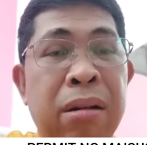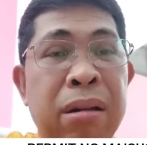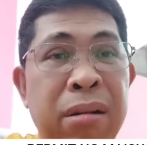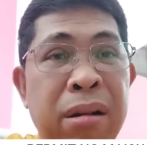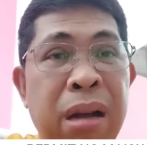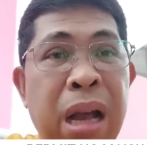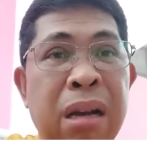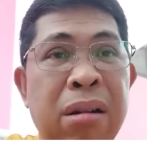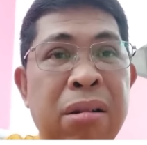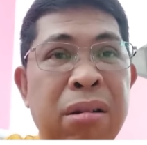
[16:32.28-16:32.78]
Ako
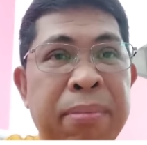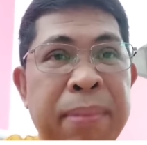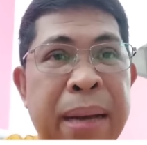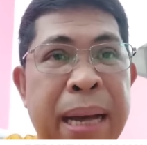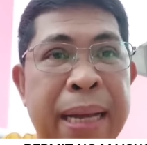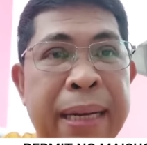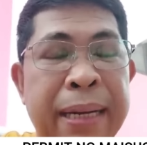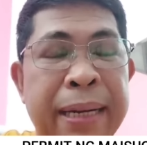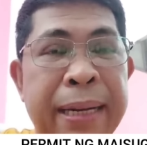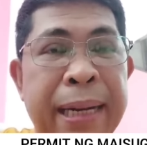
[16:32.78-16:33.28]
yung
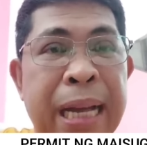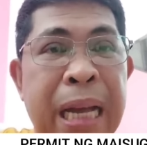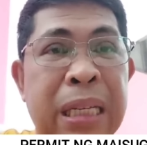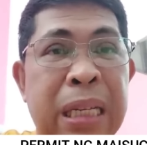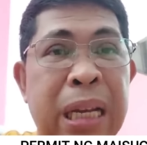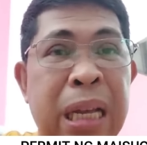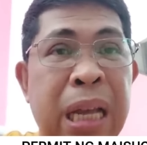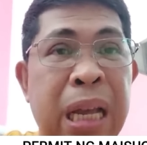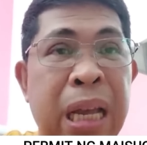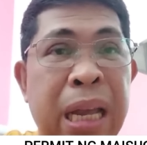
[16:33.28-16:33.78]
anchorman
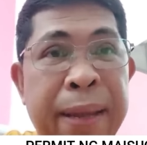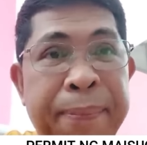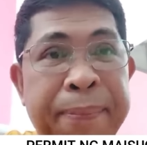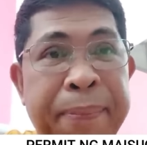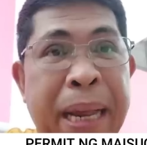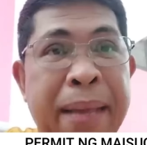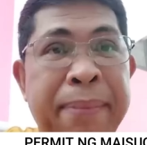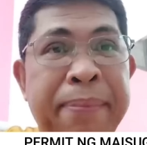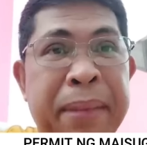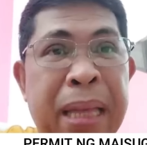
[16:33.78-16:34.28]

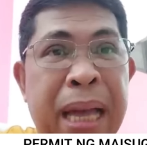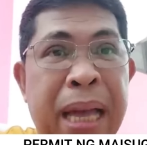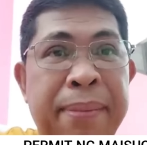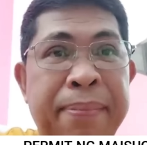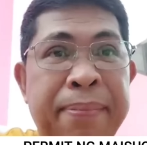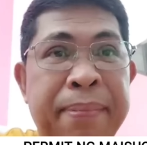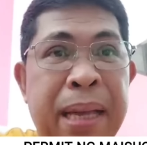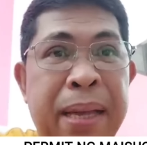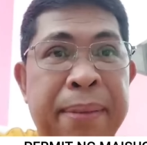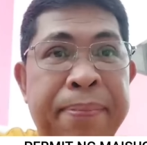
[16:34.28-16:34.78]
kasi prime
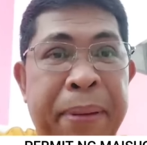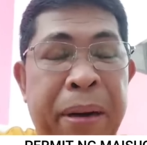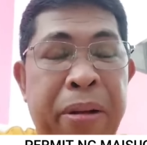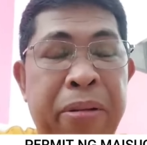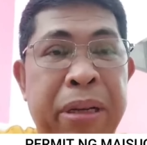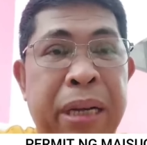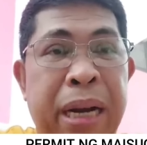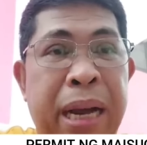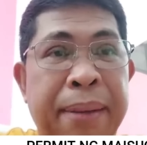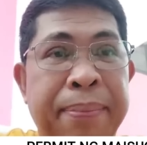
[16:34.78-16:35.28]
time uh,
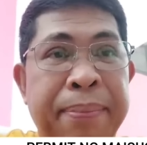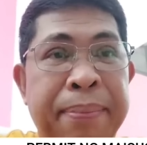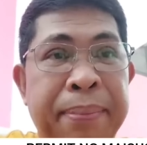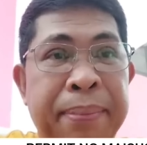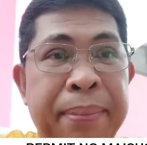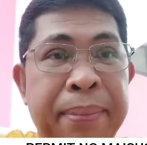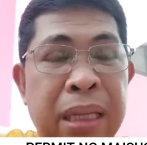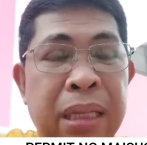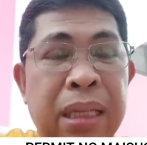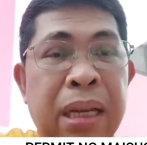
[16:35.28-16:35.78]

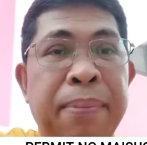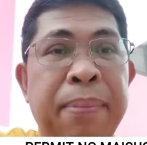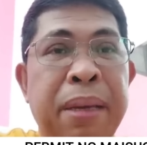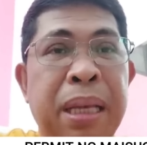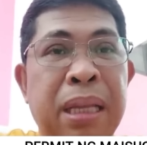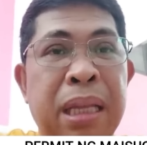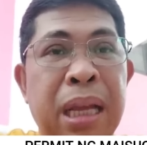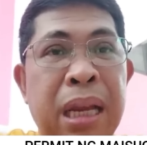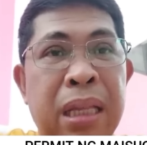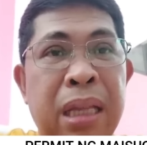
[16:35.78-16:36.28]
program,
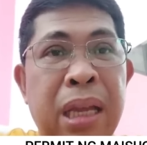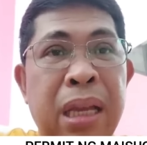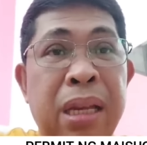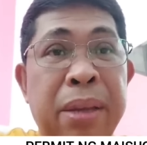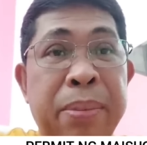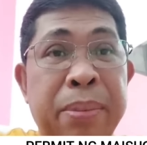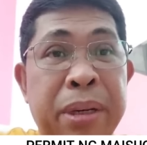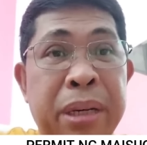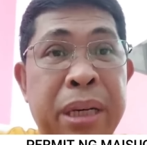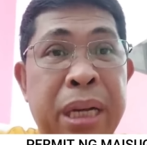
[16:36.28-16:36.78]

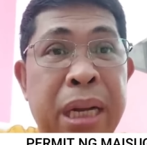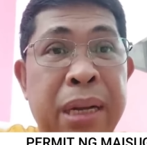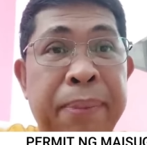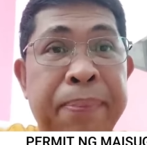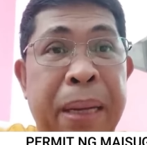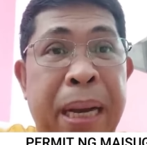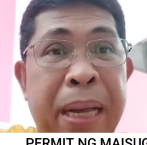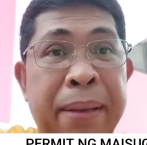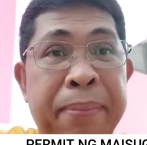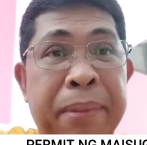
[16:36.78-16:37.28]
7.30 in the
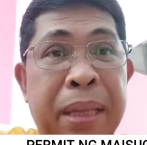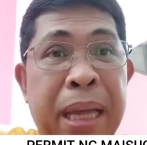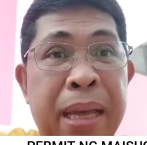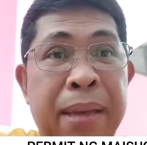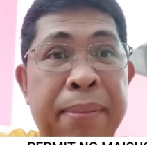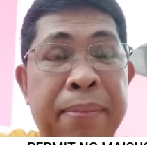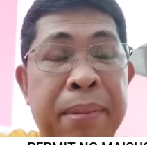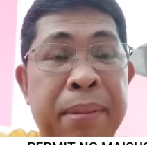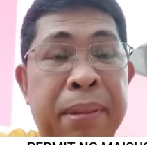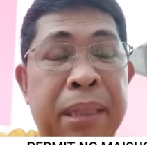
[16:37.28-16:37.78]
morning, prime
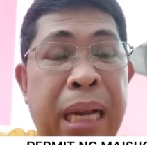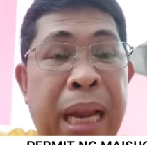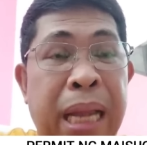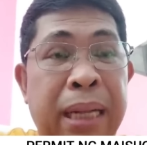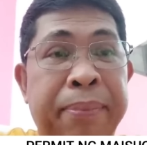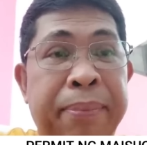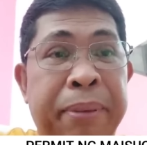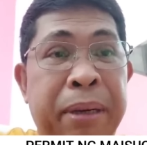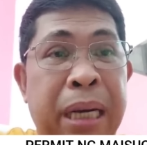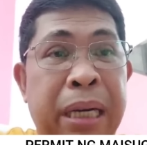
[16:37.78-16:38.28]
time
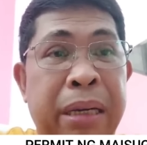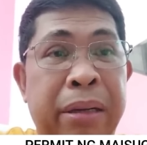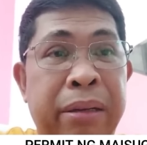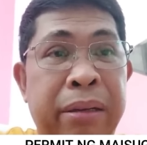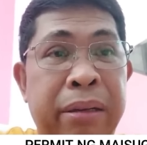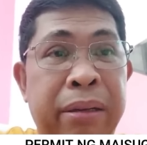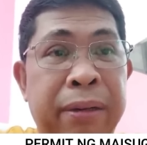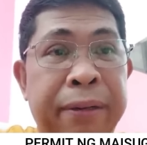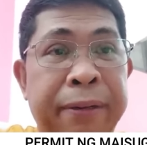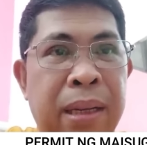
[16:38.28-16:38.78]
slot po
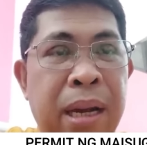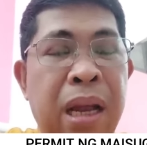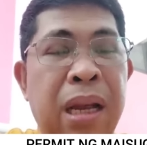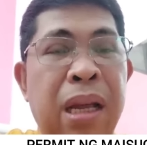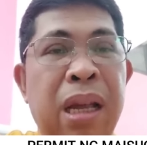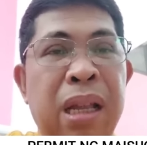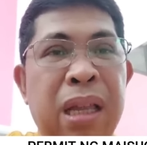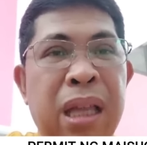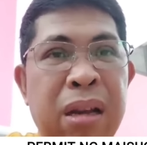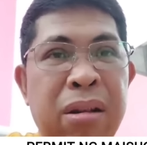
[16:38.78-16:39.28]
ako.
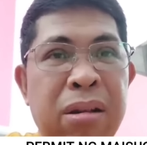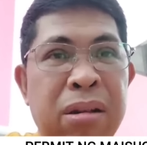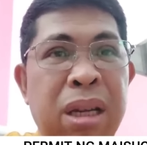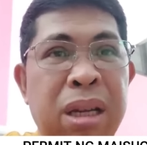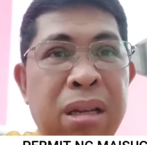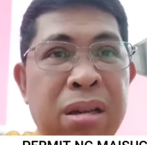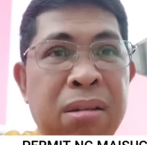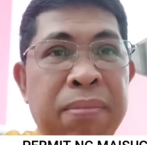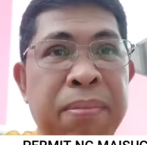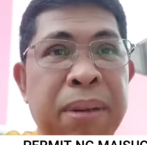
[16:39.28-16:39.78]
Nakita
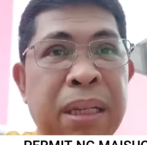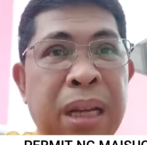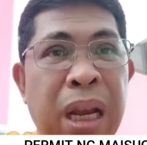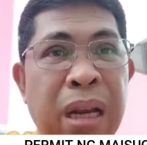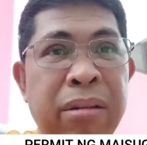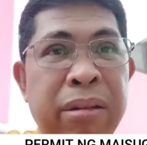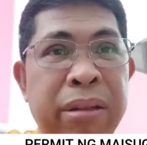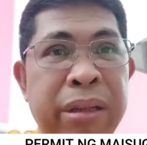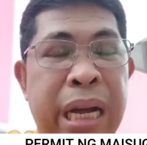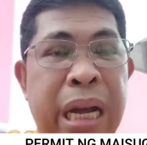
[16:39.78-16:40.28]
ko si Juby
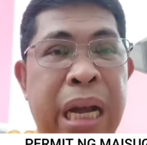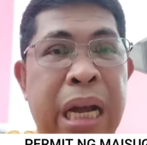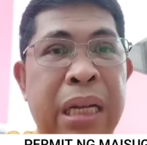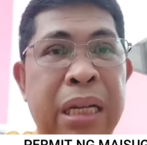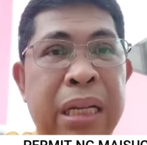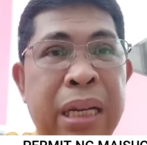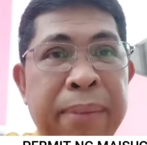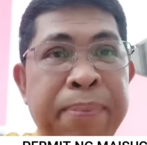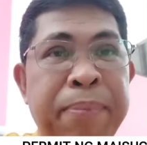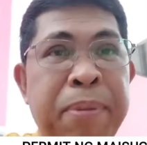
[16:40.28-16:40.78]

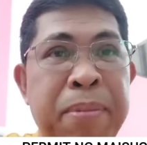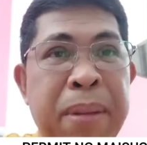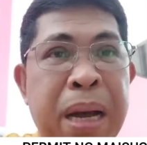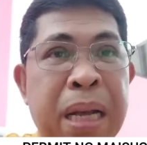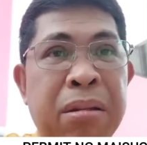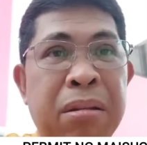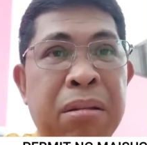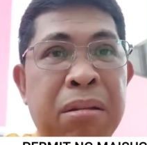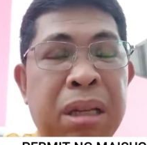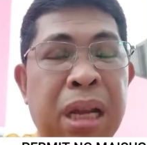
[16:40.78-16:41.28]
Salonga nang
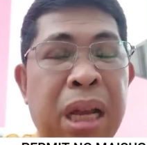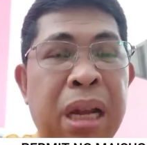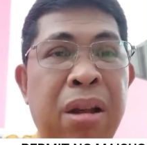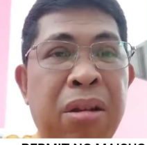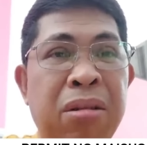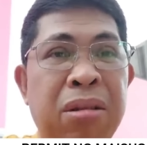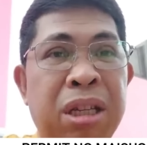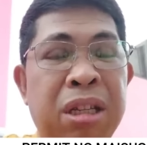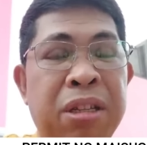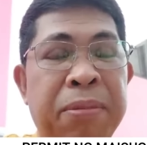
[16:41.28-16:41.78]
pumasok
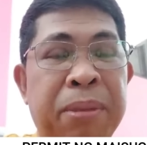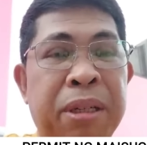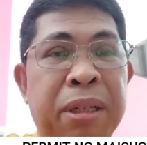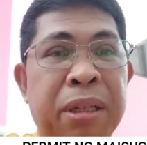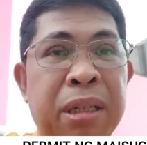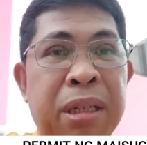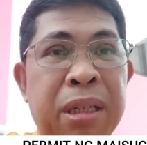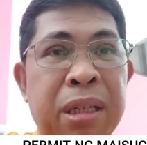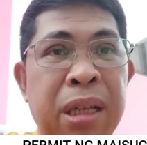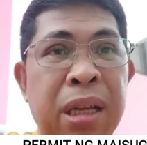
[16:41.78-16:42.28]
sa announces
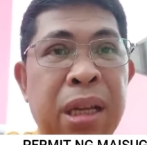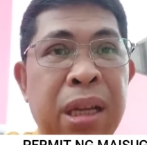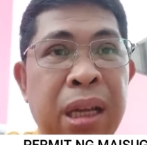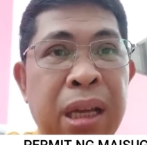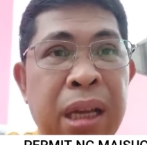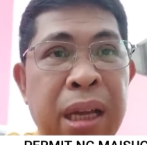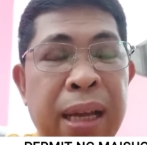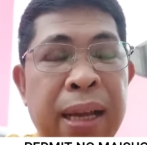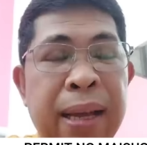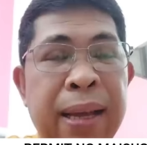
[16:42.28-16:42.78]
boss.
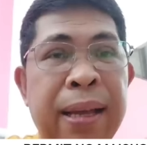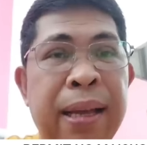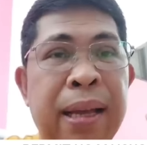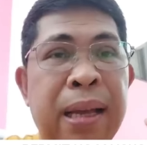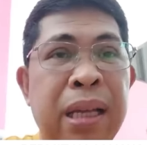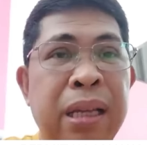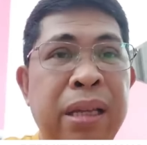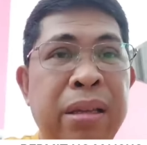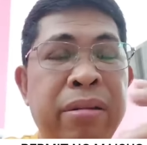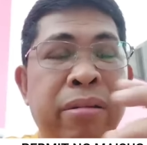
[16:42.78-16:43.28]

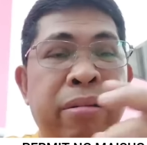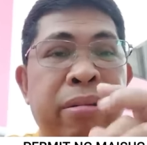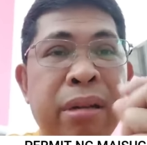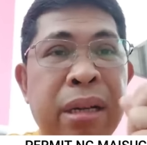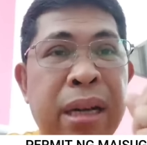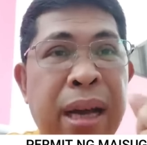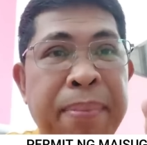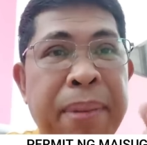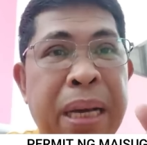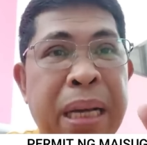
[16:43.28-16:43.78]
Uh,
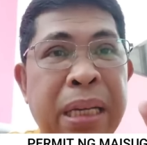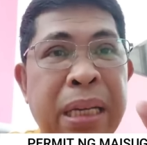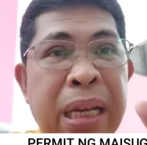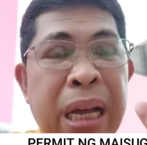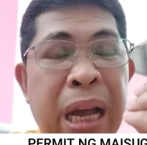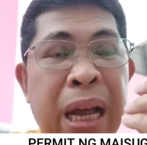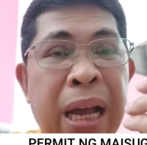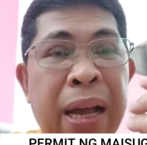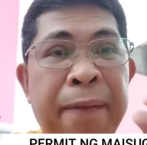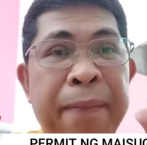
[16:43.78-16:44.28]
yung kamay
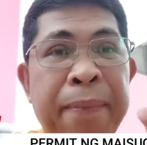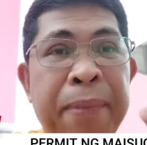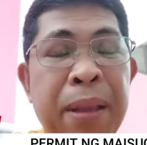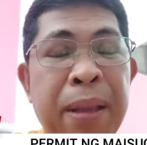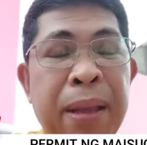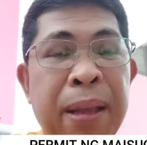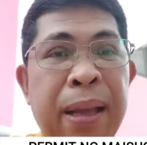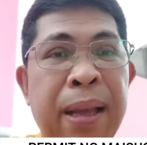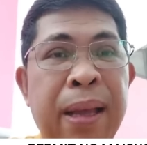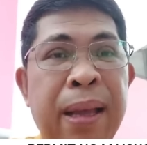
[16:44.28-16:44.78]
niya,
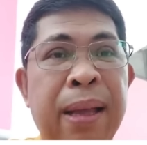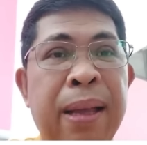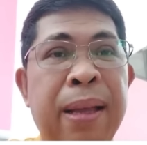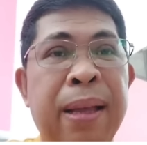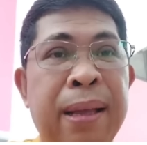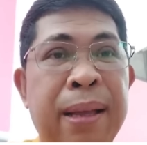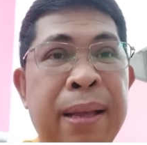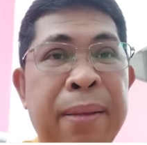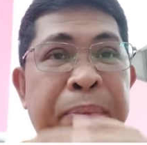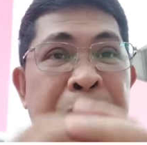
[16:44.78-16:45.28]

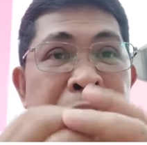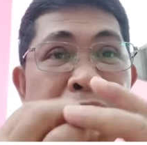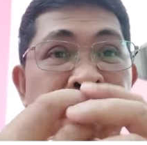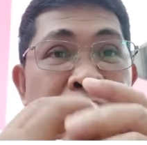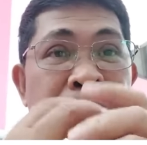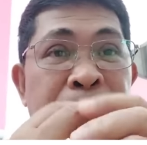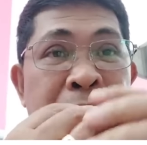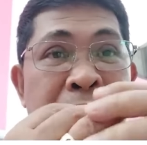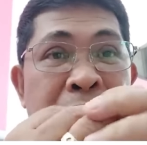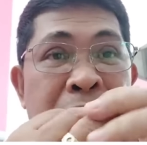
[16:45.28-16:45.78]
uh,
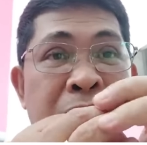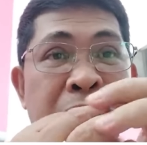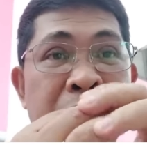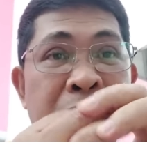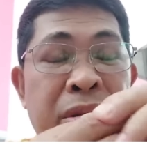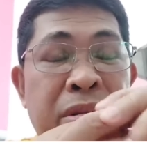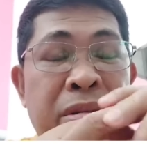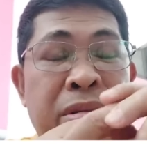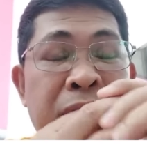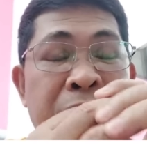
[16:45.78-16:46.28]

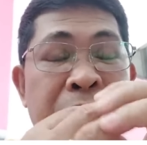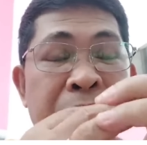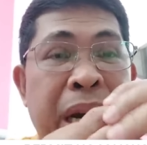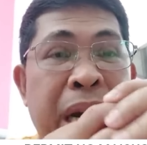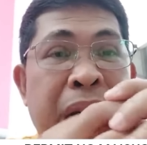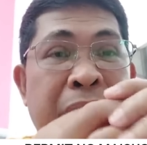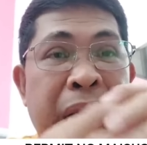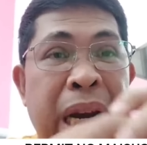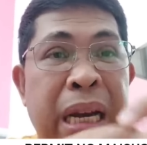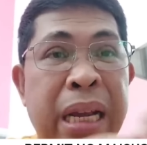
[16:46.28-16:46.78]
putol-putol
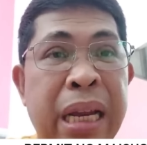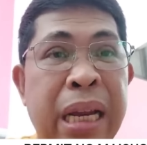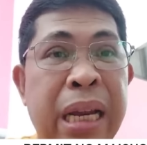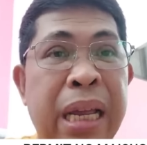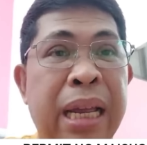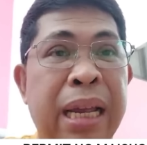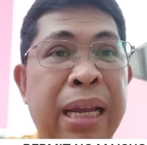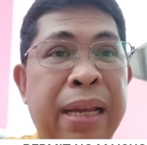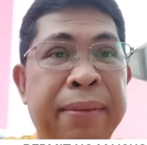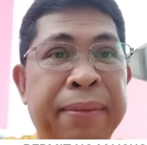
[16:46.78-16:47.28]
yung mga
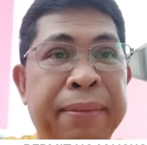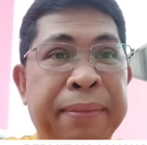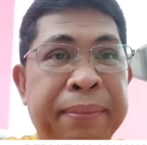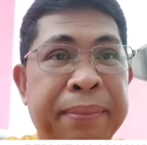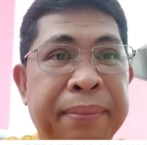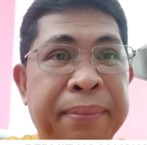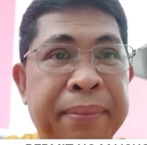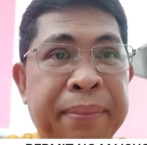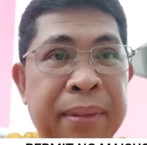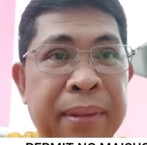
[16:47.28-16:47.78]
daliri
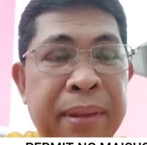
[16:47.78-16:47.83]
